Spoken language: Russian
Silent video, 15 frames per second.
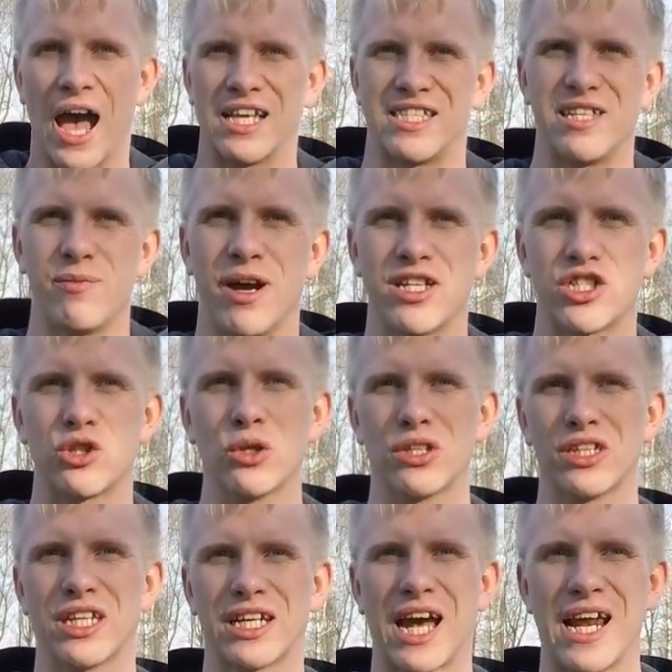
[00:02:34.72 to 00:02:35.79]
А снимать
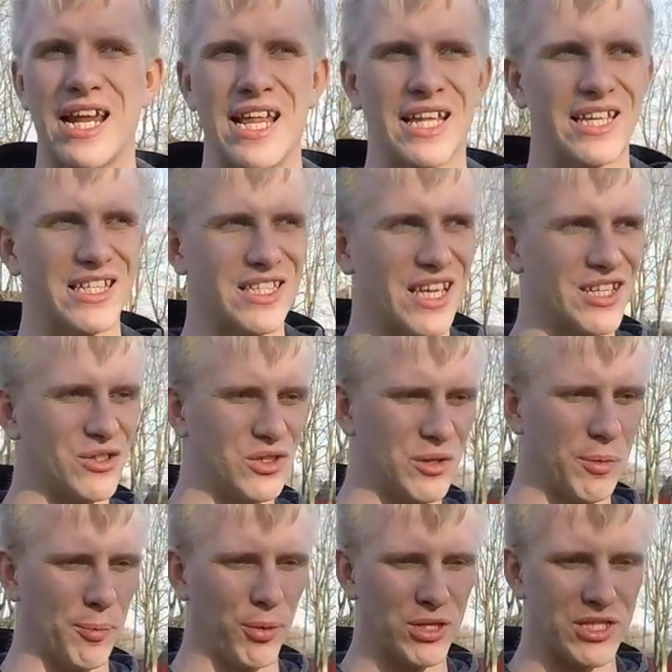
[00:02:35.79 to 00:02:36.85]
что-то на коленке, знаешь, ну
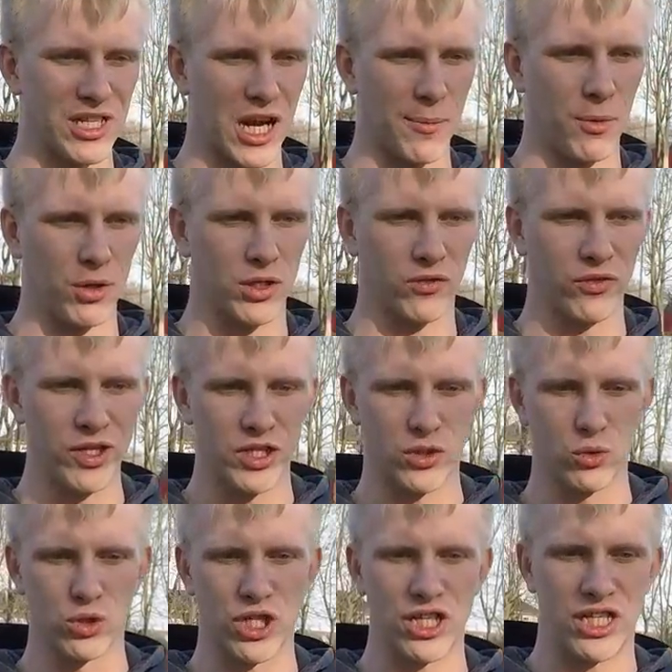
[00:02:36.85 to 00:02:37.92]
типа после работы
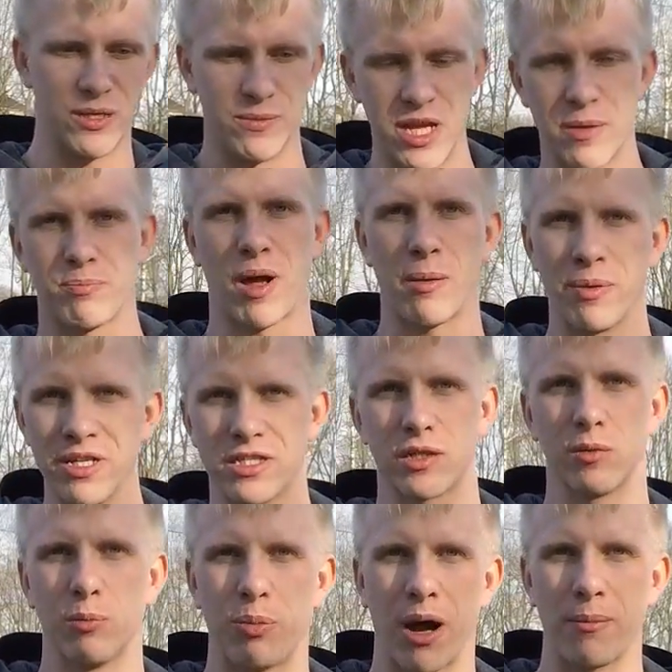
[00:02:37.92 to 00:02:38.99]
вышел, уже темнеет
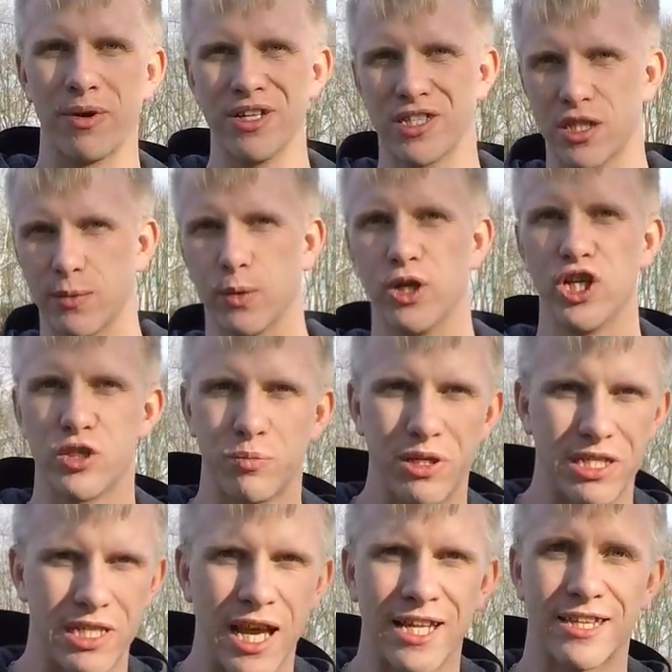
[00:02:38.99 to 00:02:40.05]
по-быстрому, по-быстрому, лишь
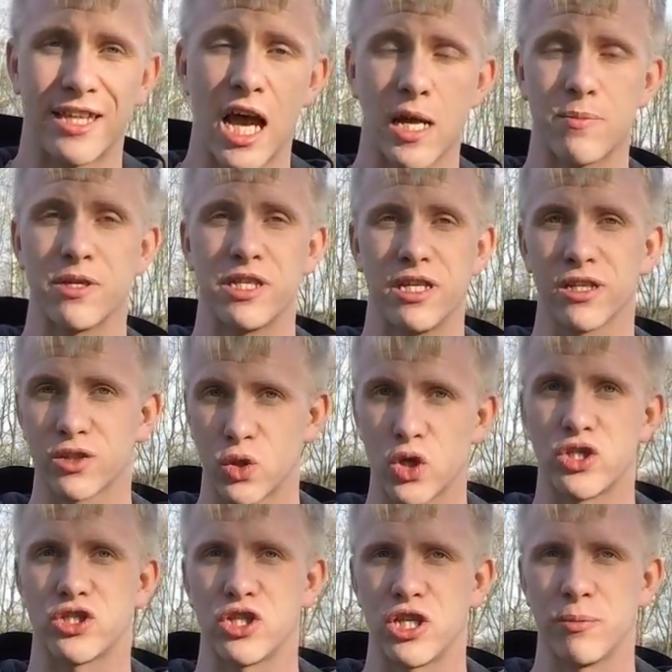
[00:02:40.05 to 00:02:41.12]
бы снять. Так мы делать
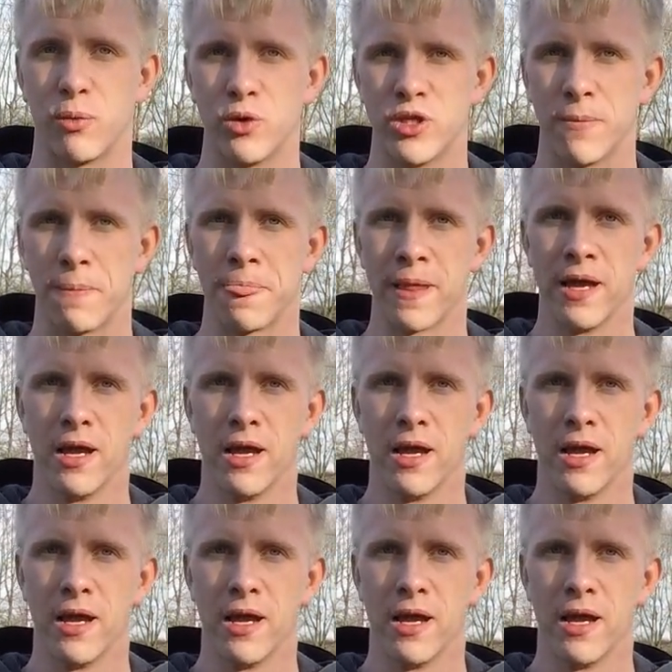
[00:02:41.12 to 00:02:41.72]
точно не будем.